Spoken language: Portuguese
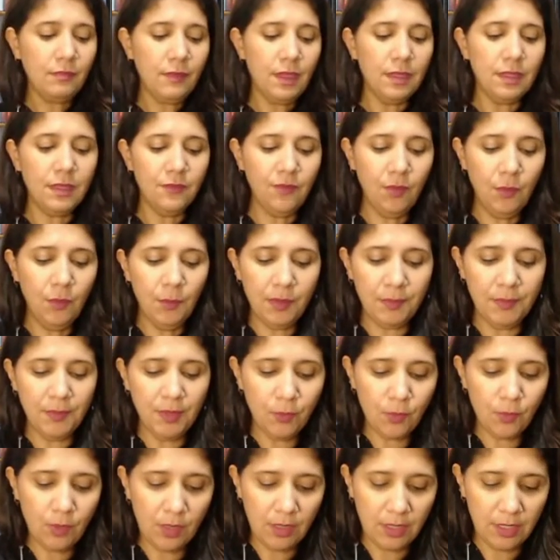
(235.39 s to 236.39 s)
Então, vamos
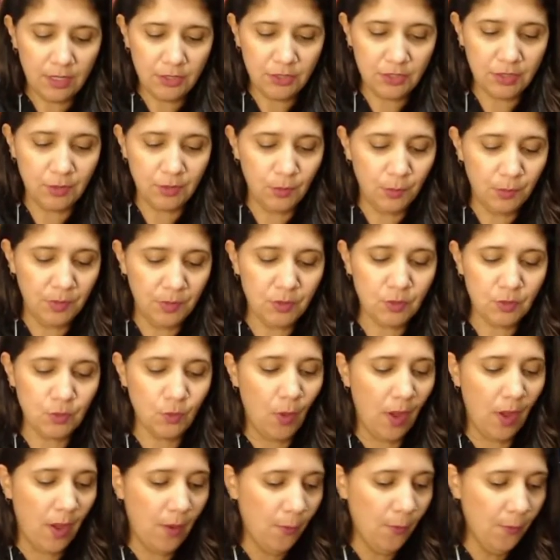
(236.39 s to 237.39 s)
primeiro com a cartinha do
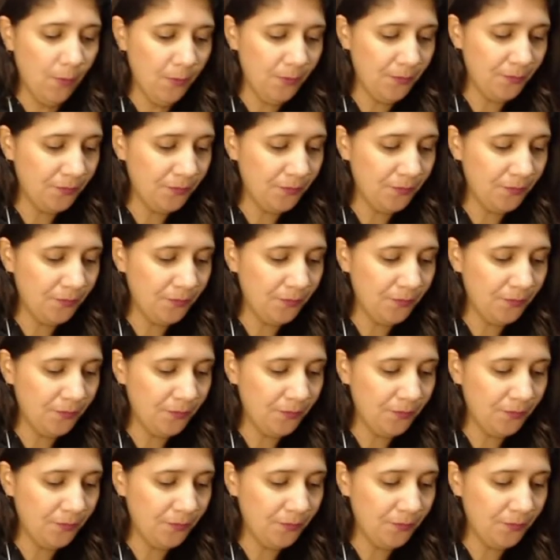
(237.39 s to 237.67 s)
pessoal.